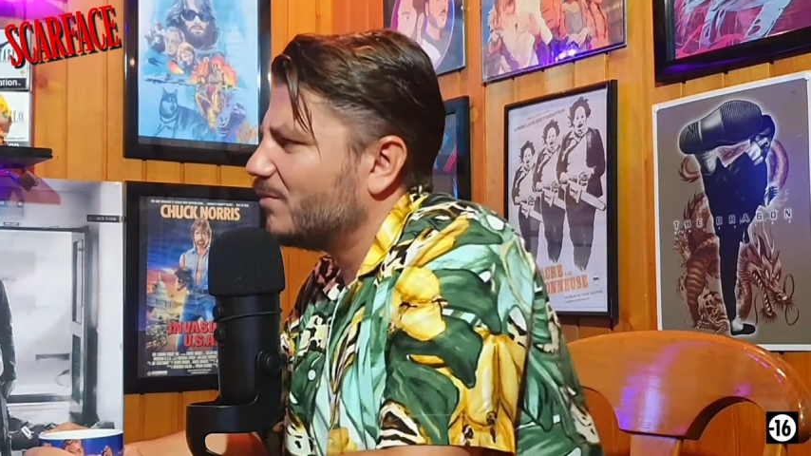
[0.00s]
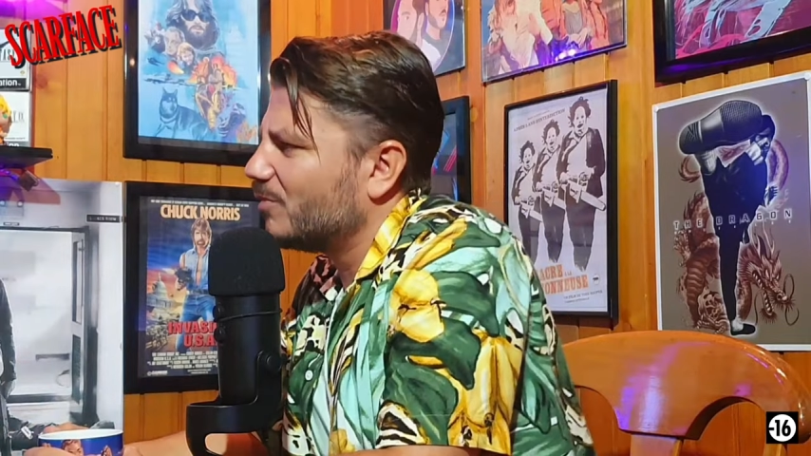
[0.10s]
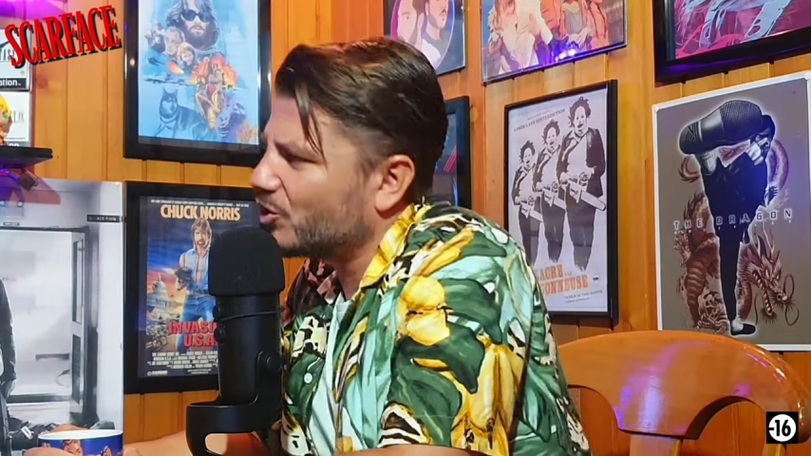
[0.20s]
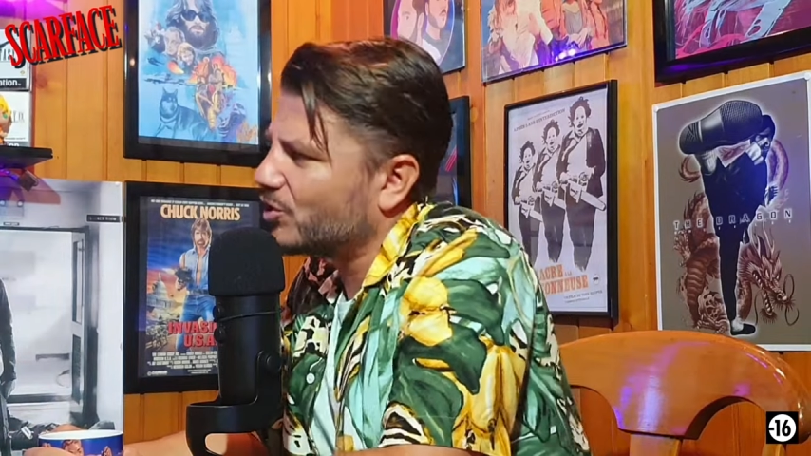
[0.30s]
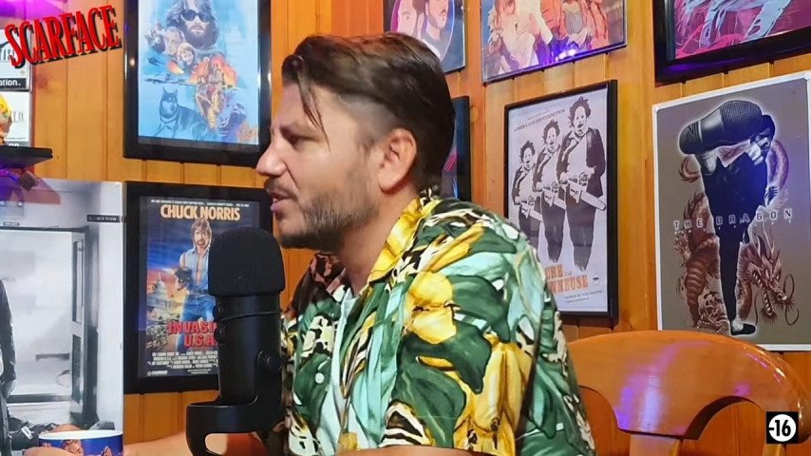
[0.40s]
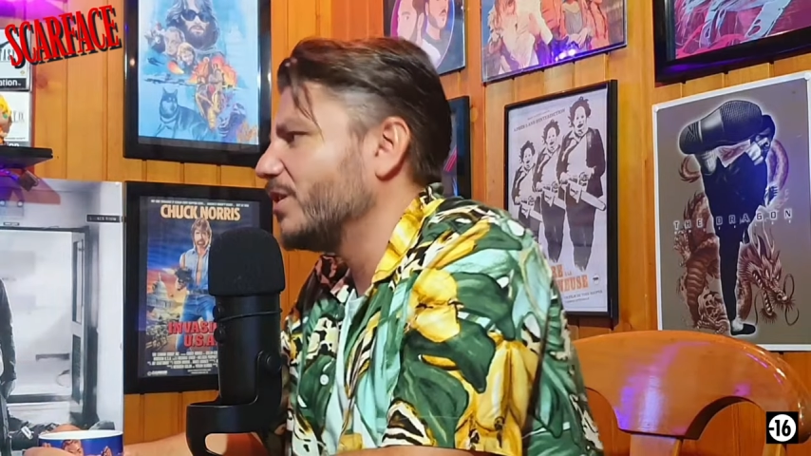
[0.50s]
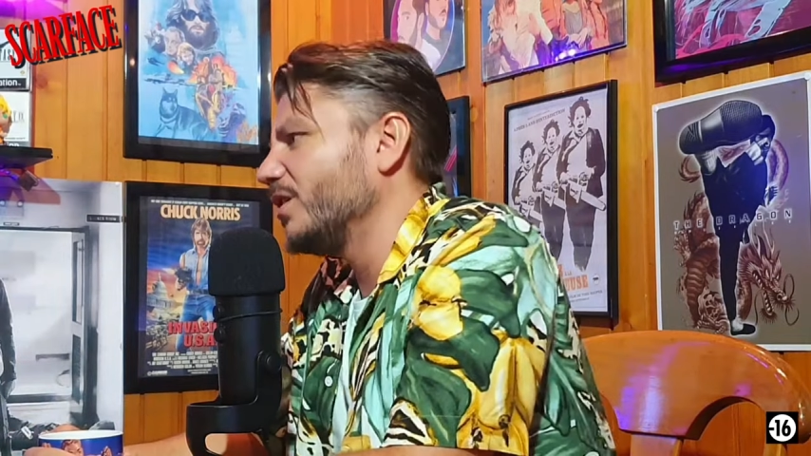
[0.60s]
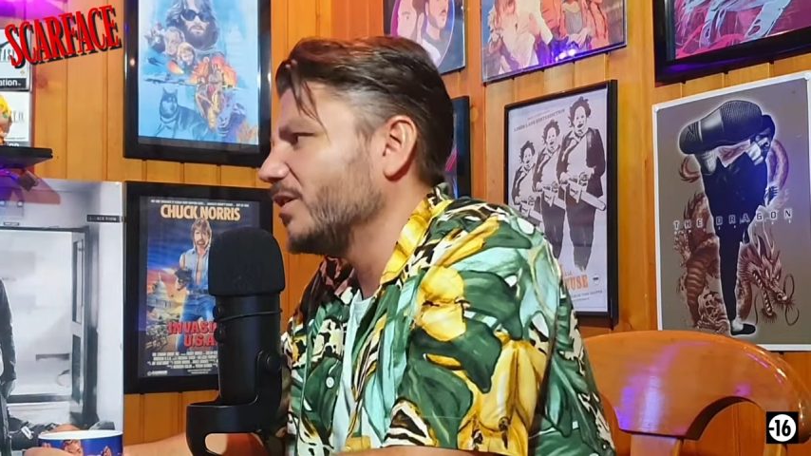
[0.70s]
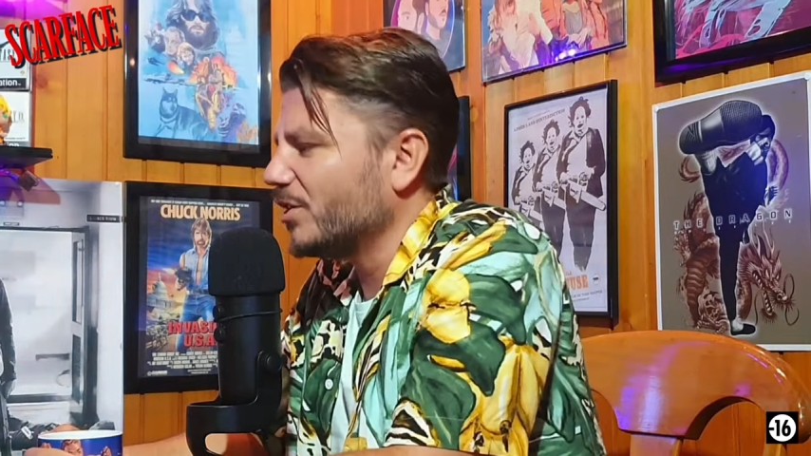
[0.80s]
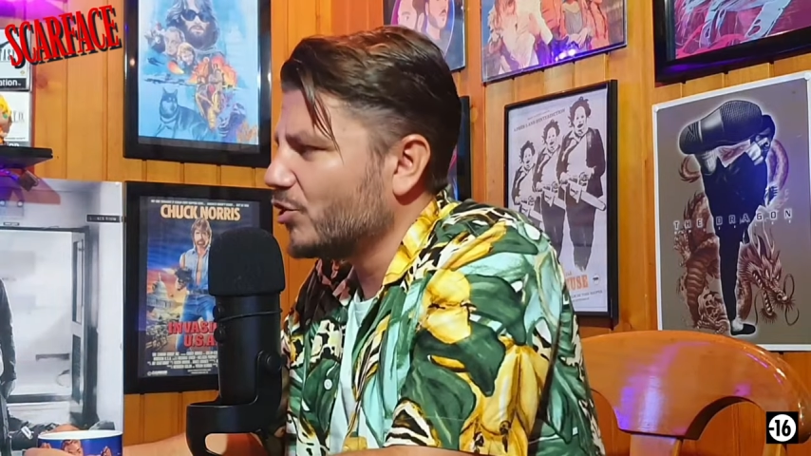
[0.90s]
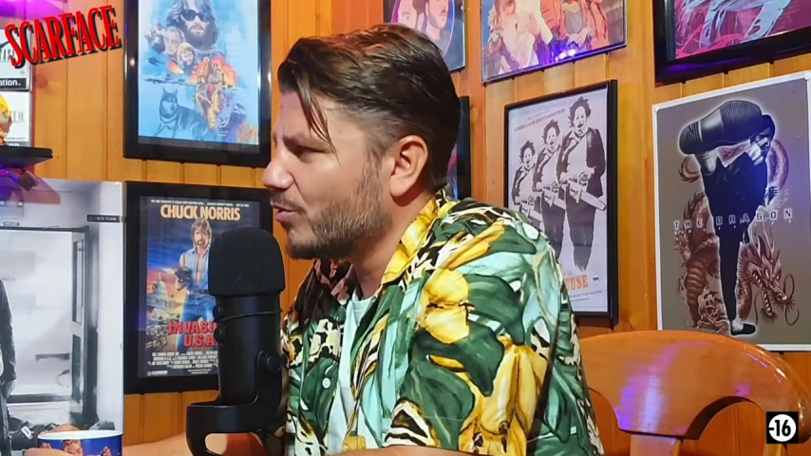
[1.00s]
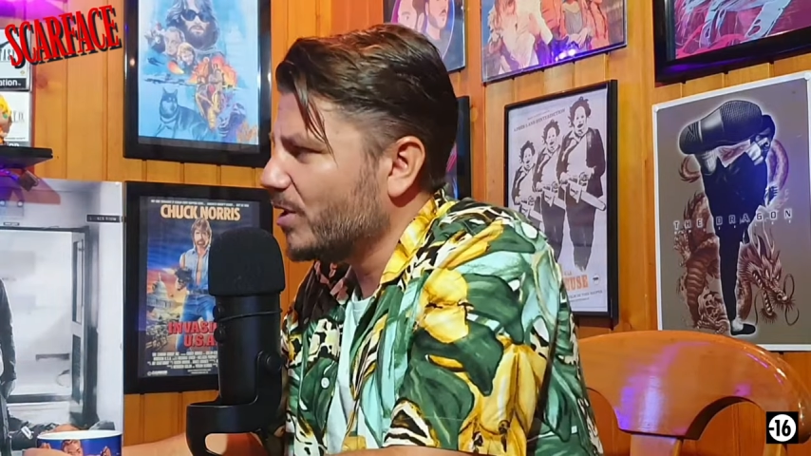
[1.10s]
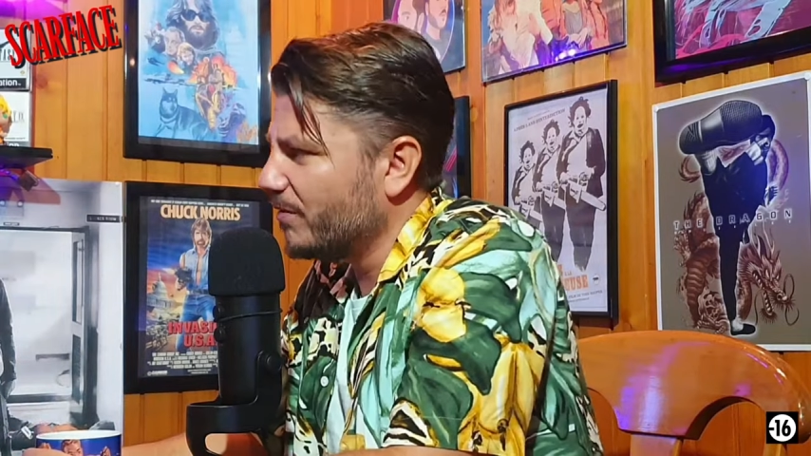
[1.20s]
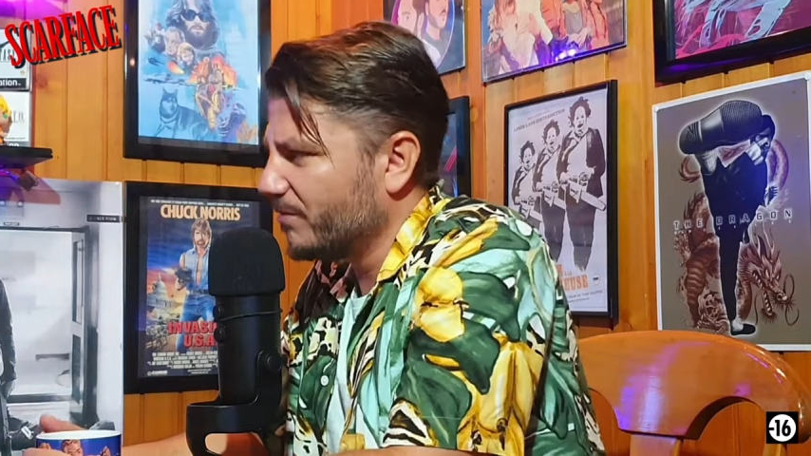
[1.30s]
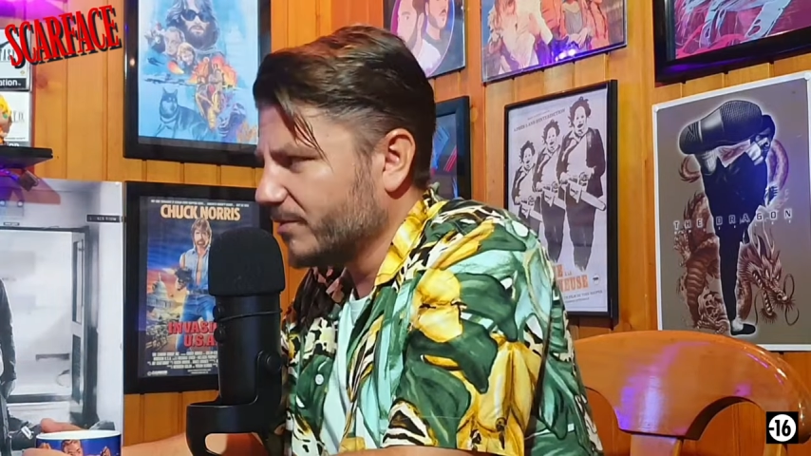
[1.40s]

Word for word: Moi, je connais des juifs,